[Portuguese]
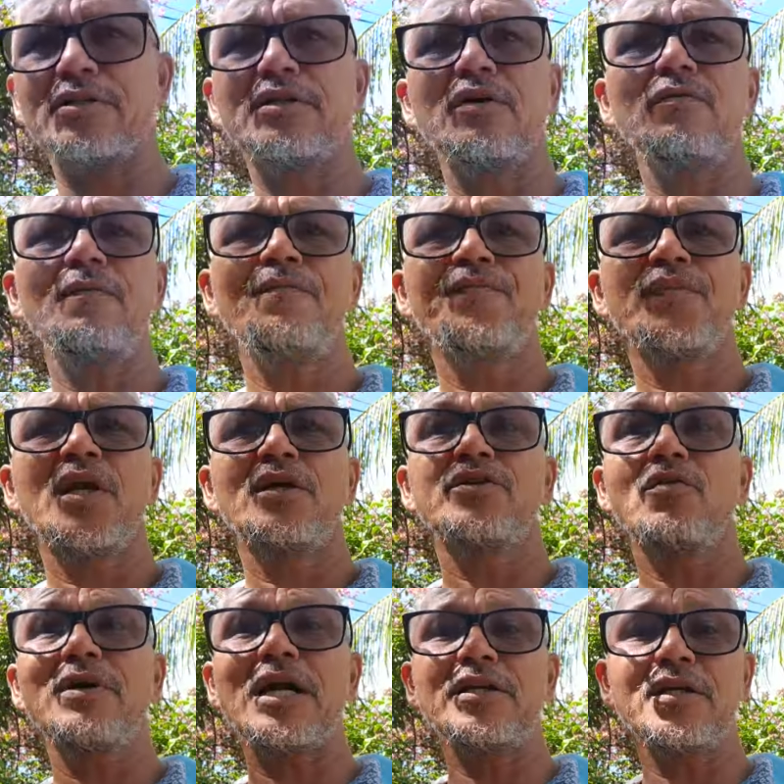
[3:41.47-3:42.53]
Então, teu
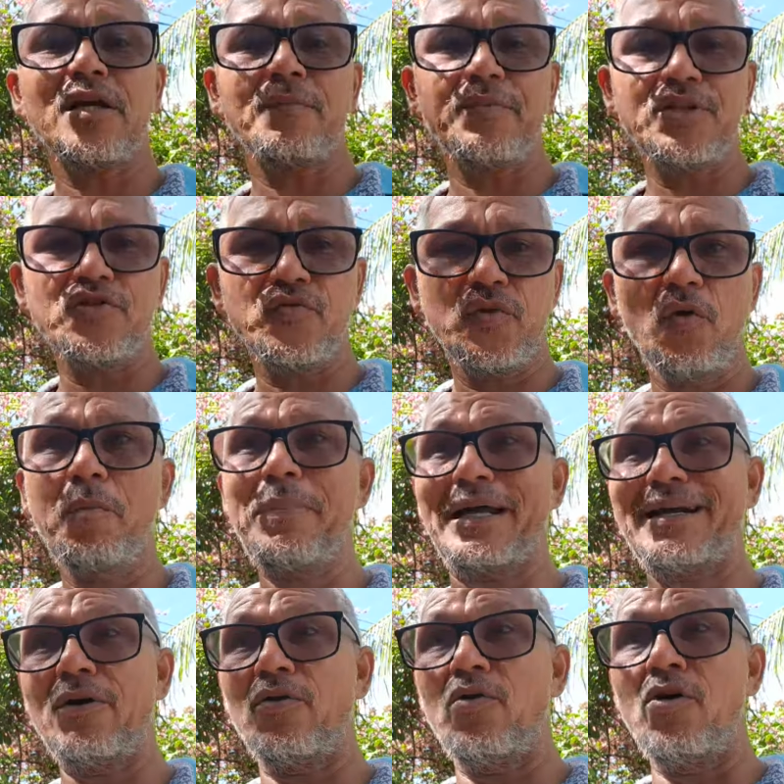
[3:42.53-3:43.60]
galo de Campina esfriou
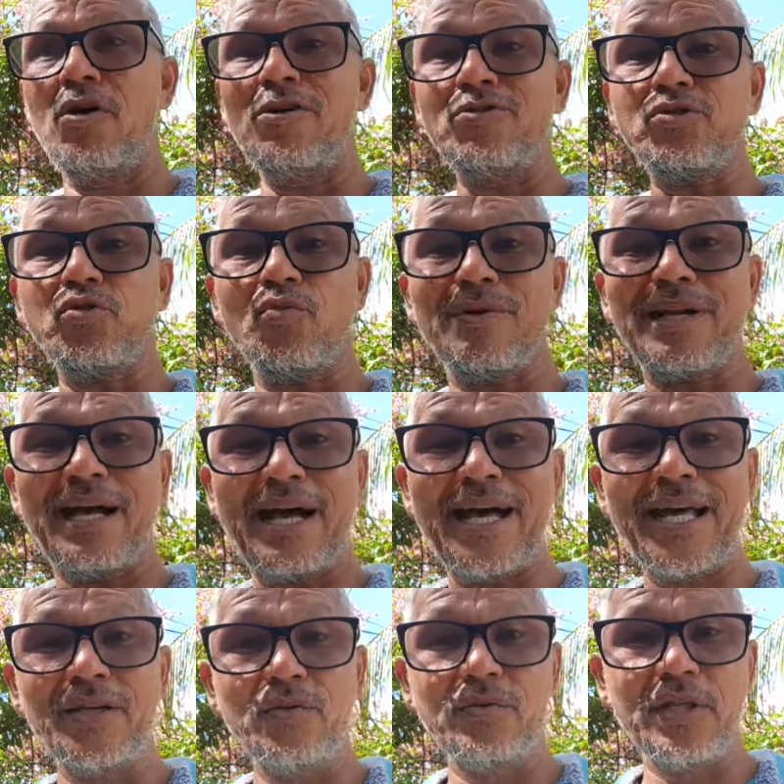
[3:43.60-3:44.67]
para outro
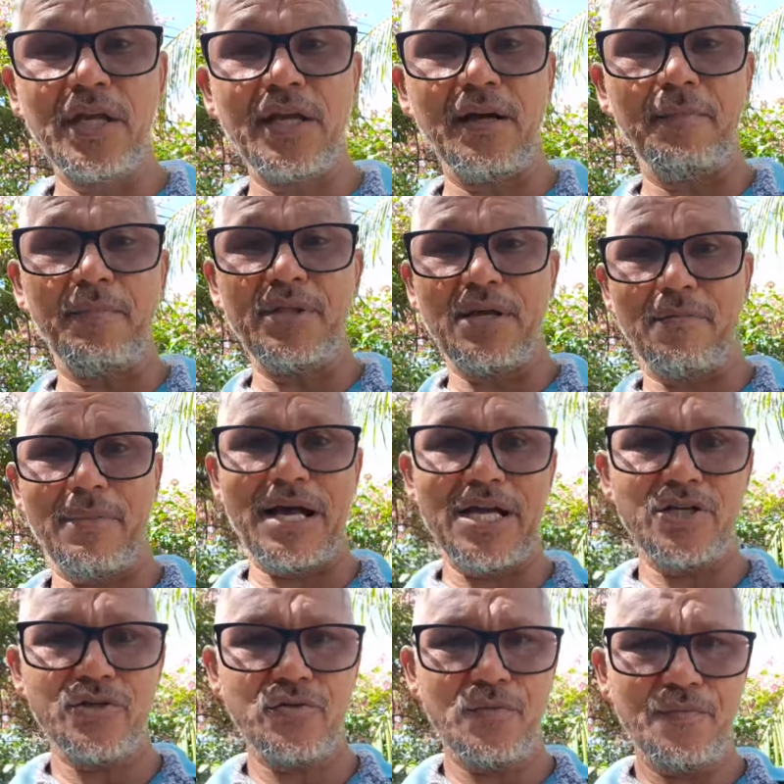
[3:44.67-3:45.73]
galo de Campina
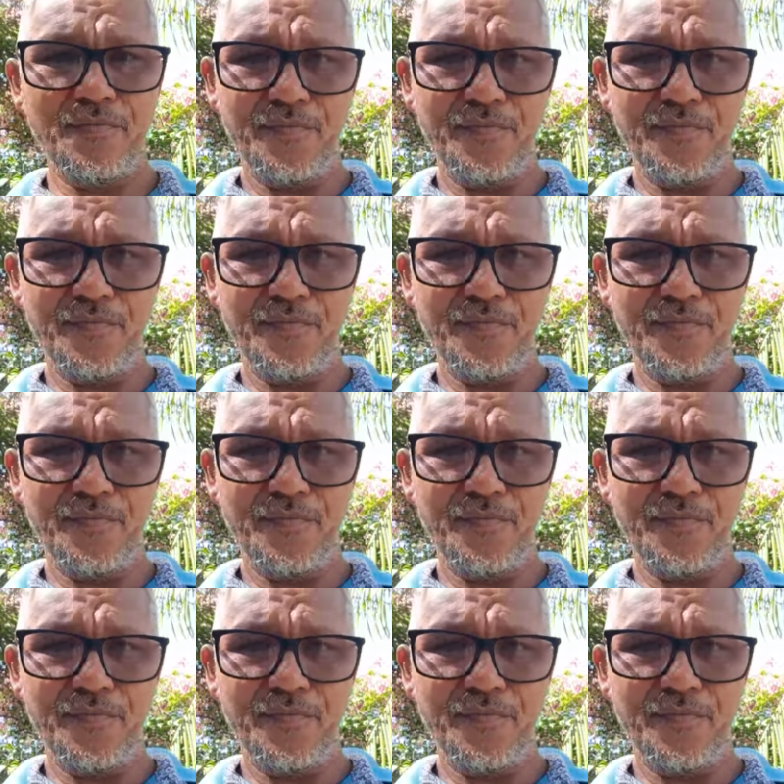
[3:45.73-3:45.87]
macho.